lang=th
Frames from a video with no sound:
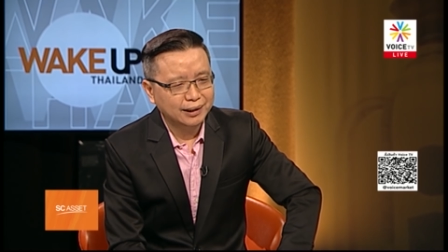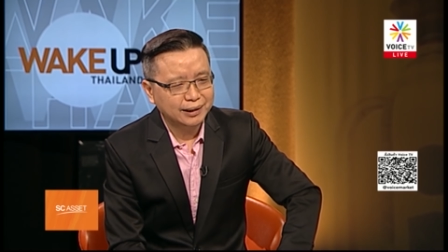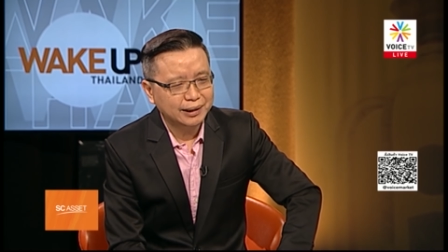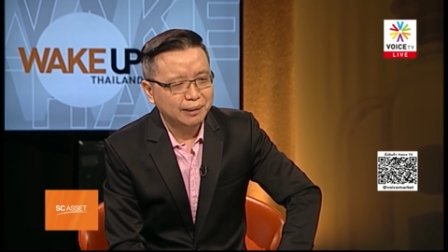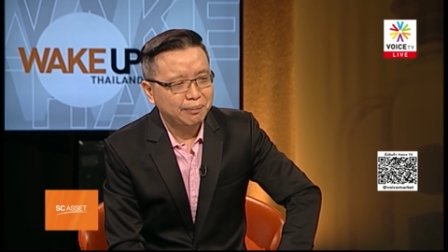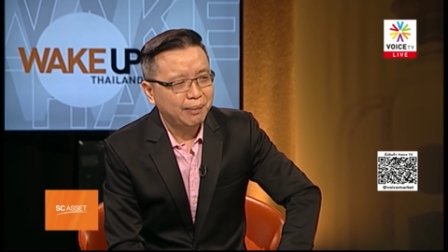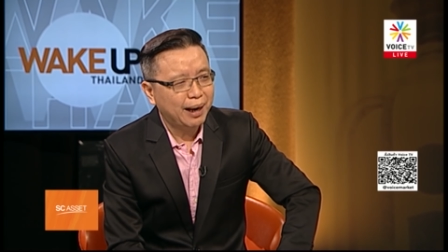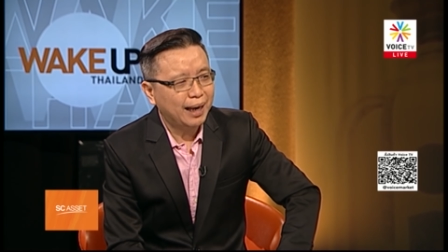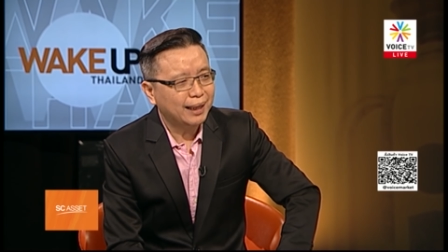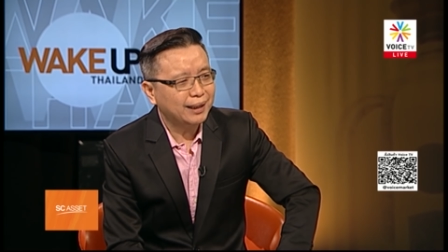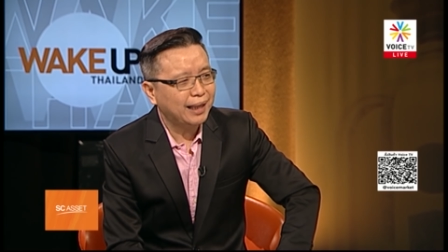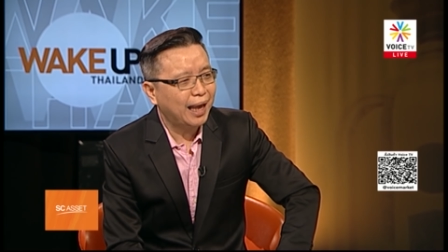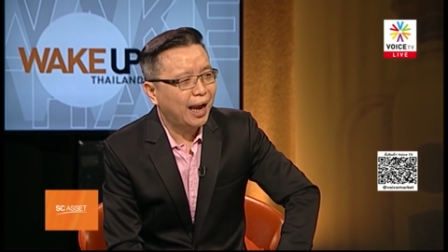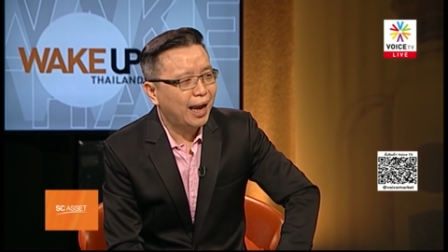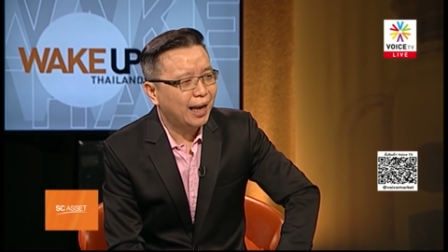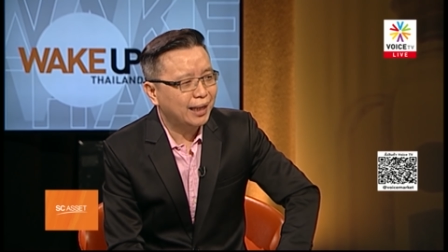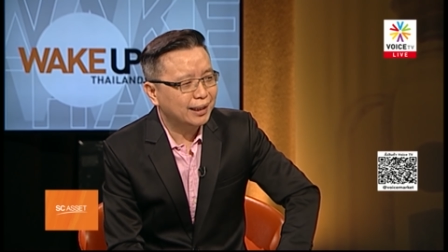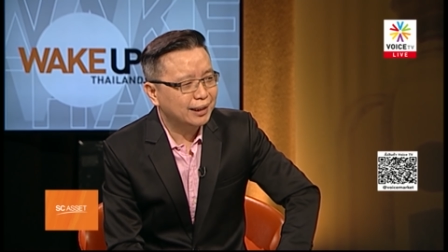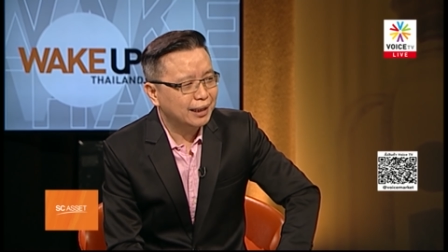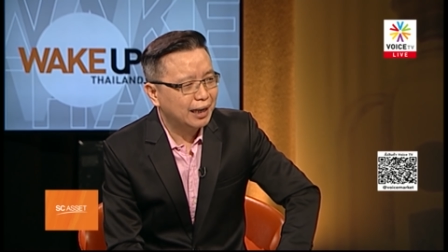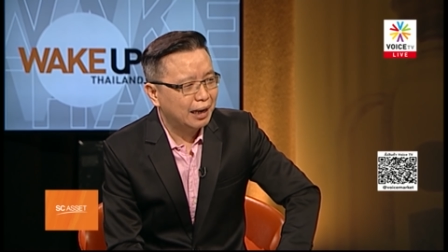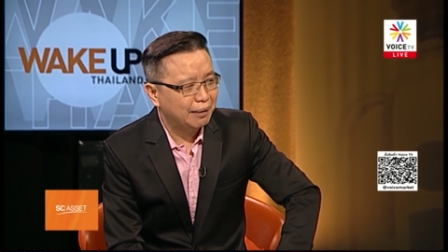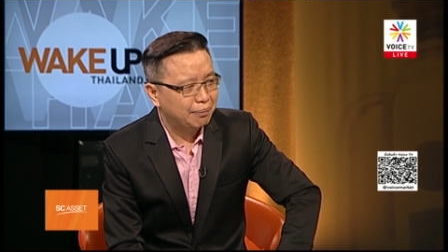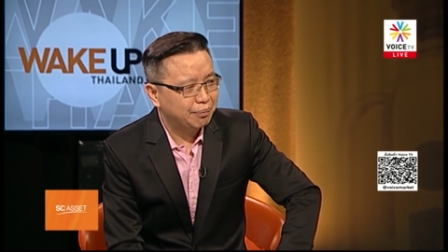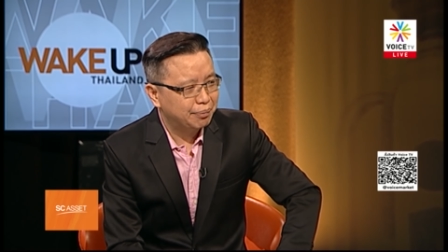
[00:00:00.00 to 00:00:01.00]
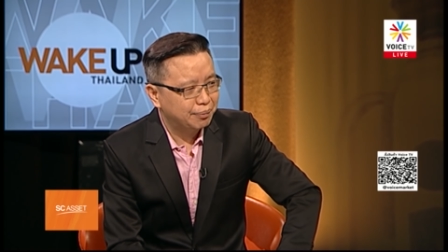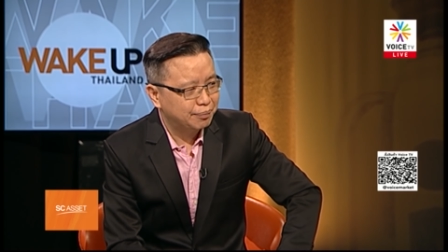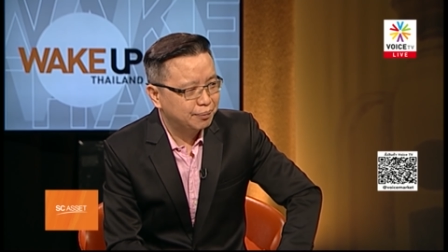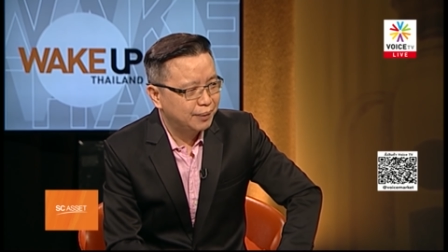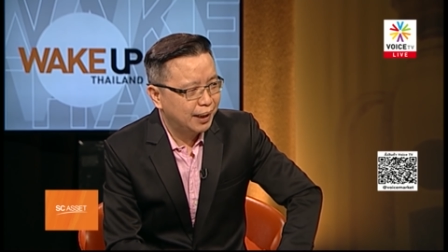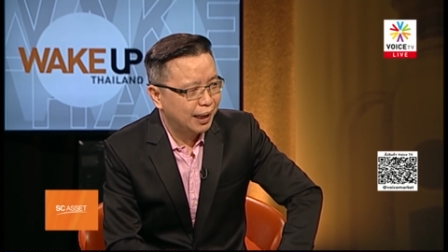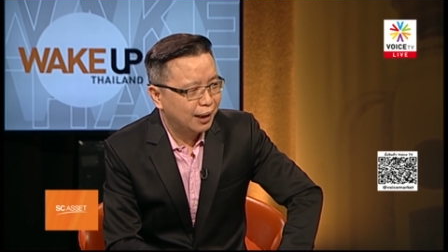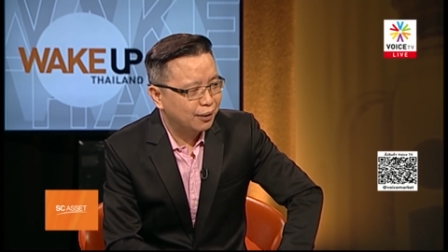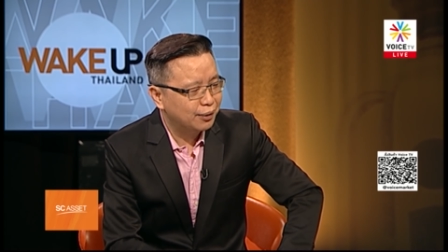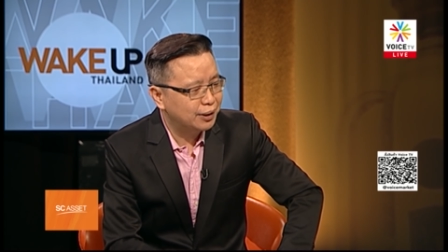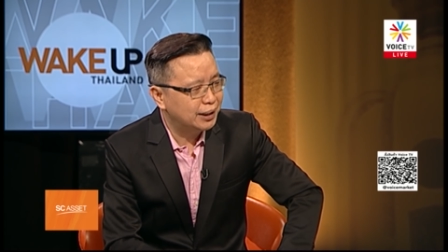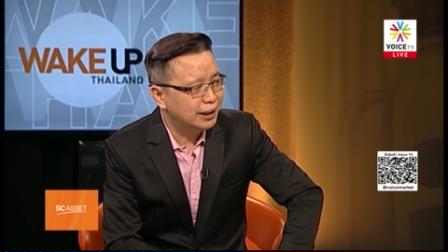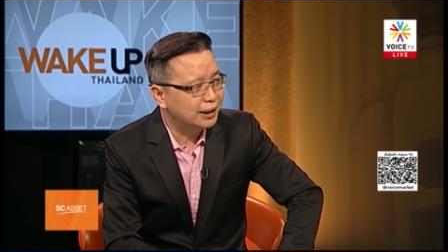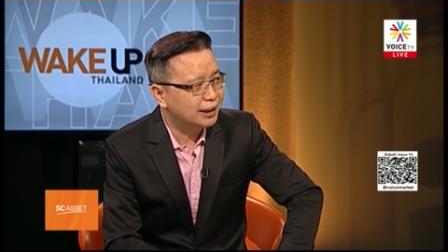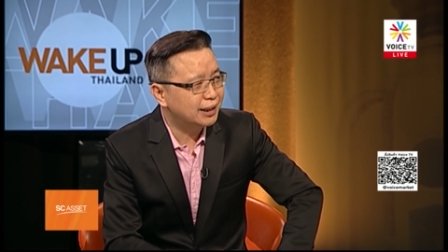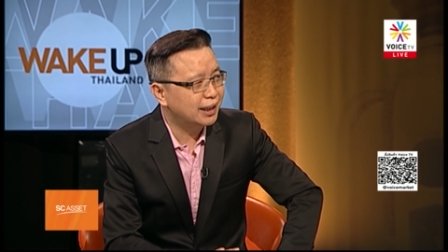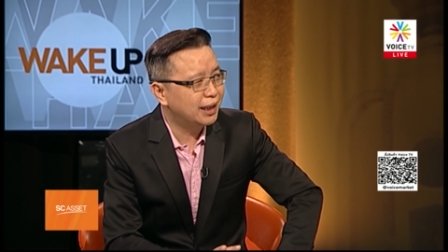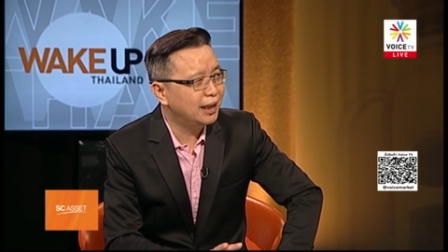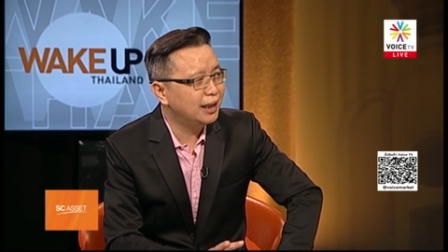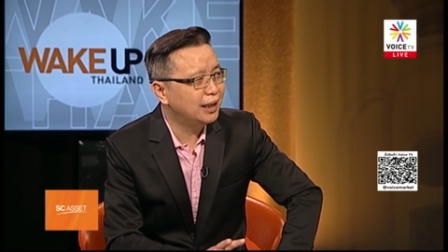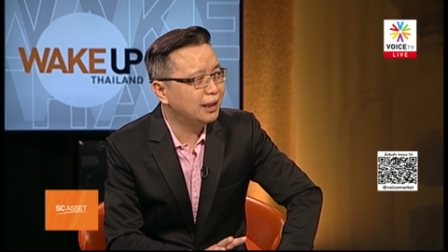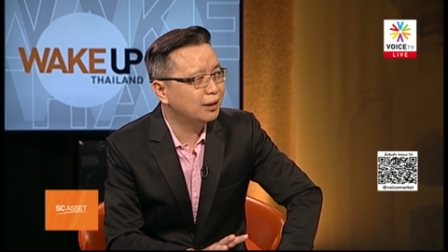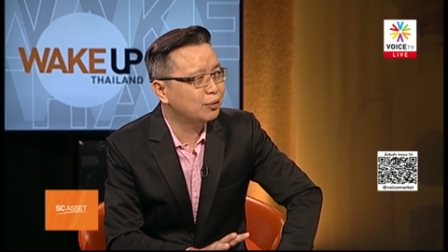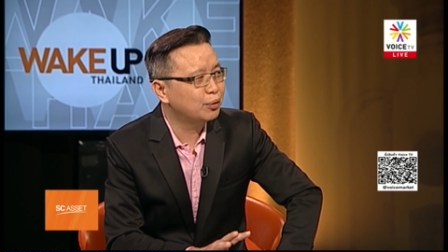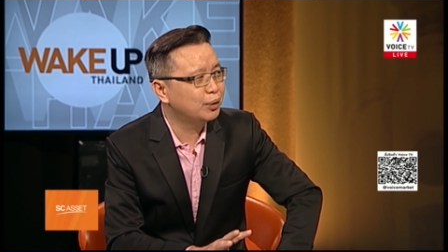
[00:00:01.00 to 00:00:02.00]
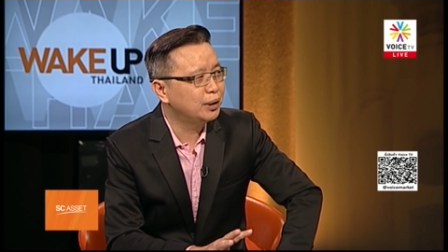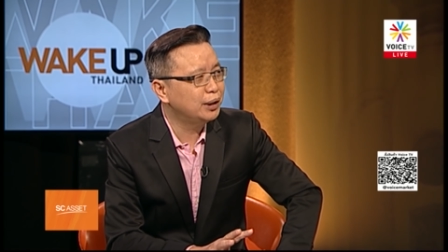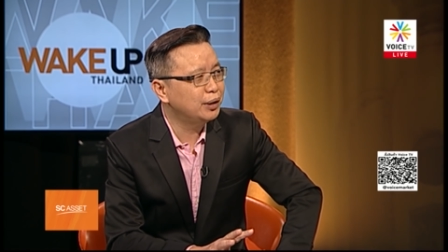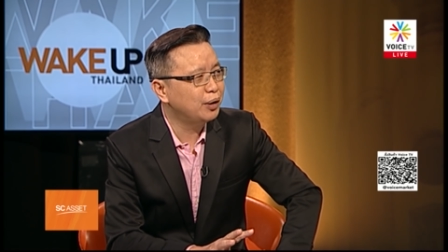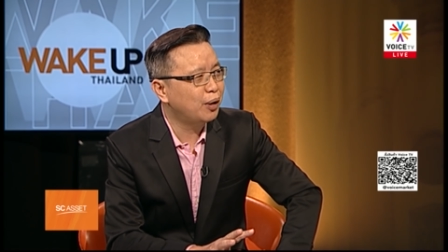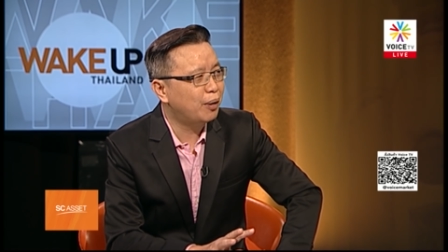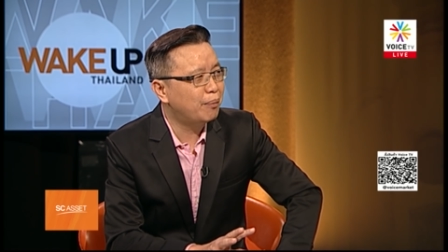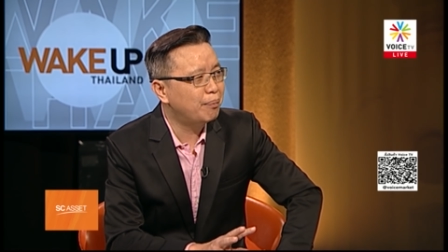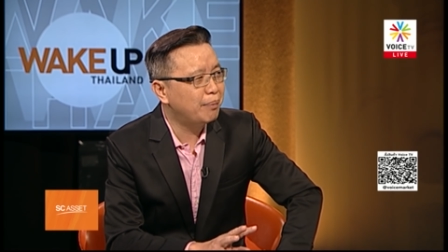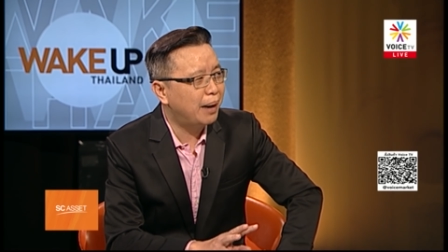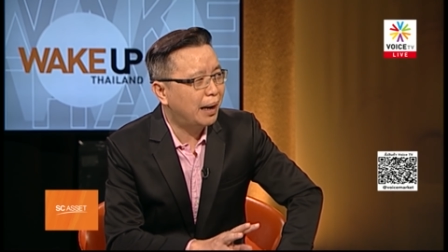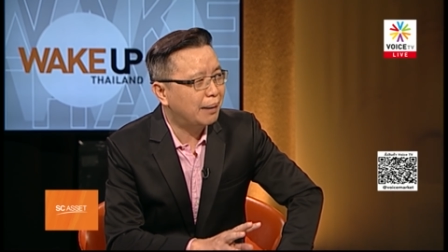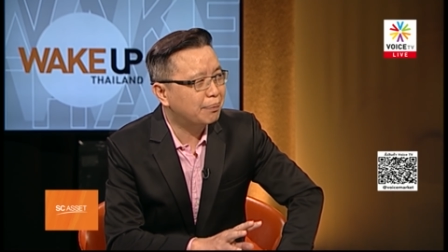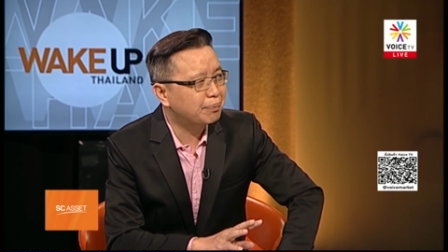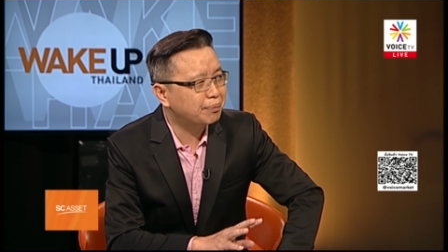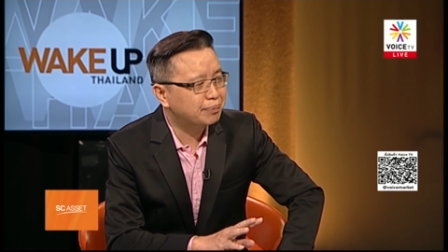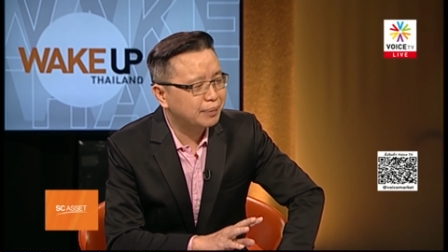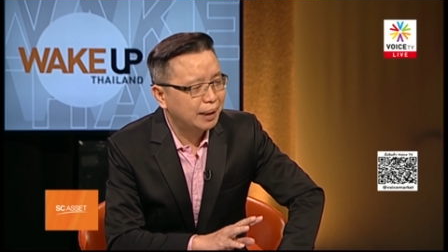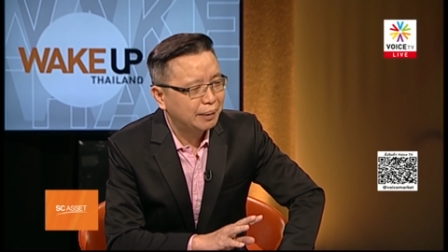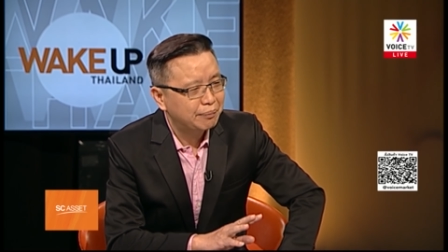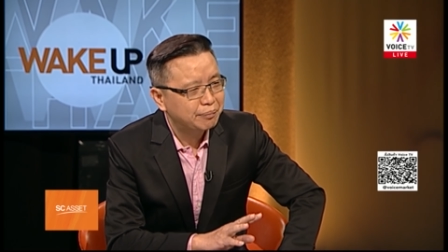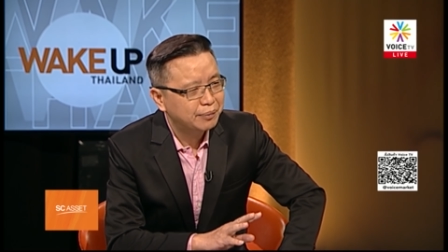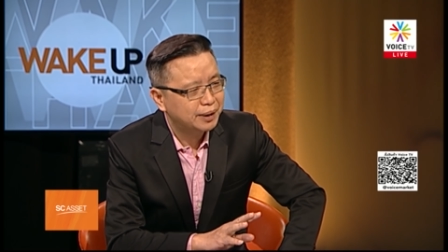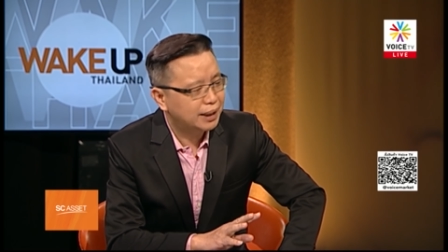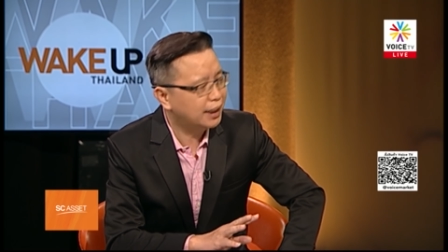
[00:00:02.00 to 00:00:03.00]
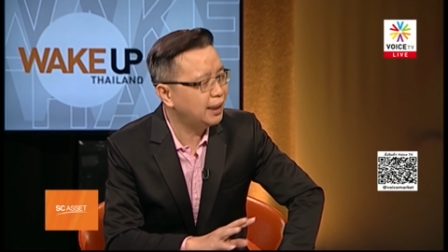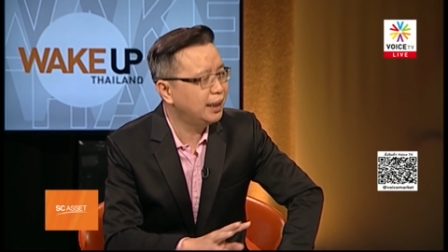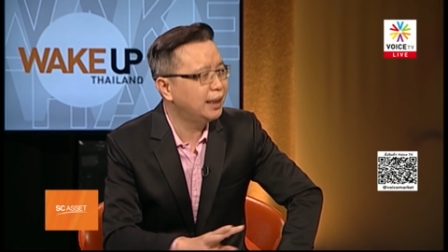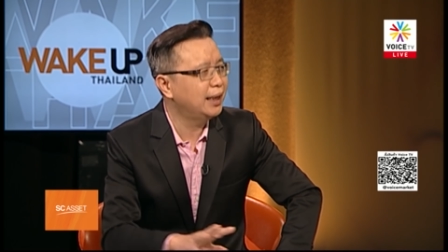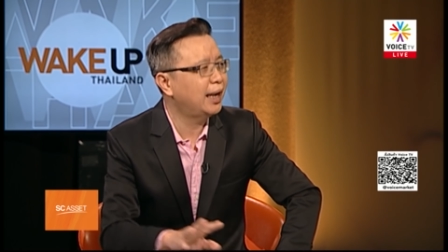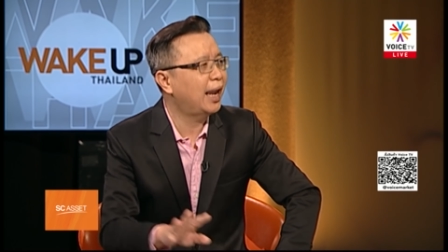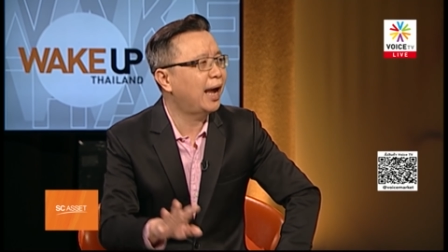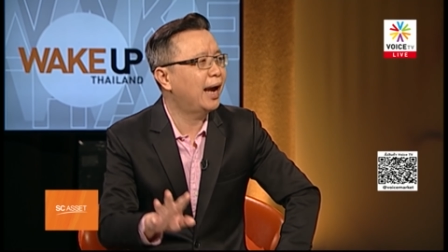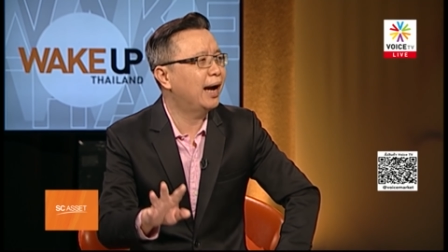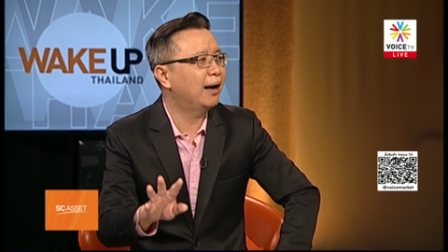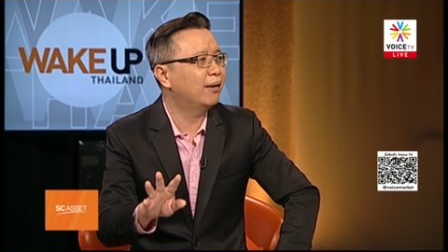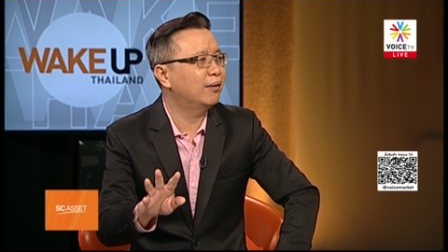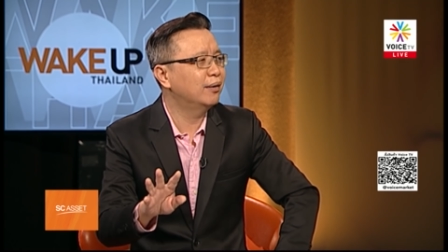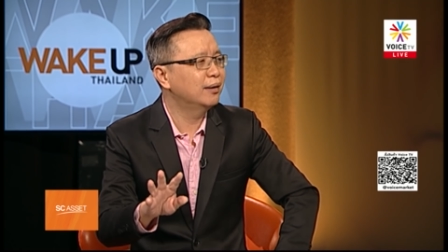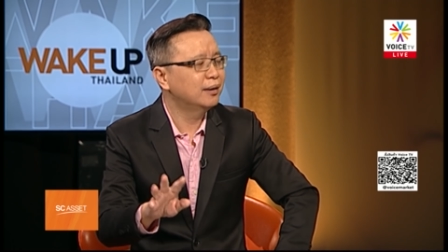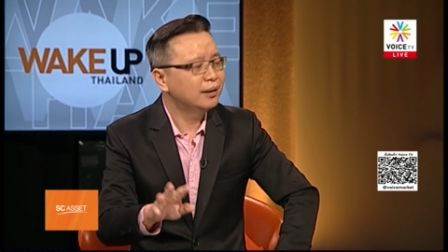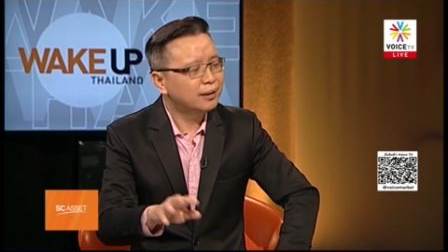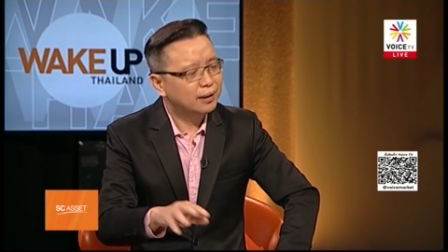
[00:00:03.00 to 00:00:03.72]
สมาทานกับแนวคิดเสรีทุนนิยมแบบเต็มที่แล้ว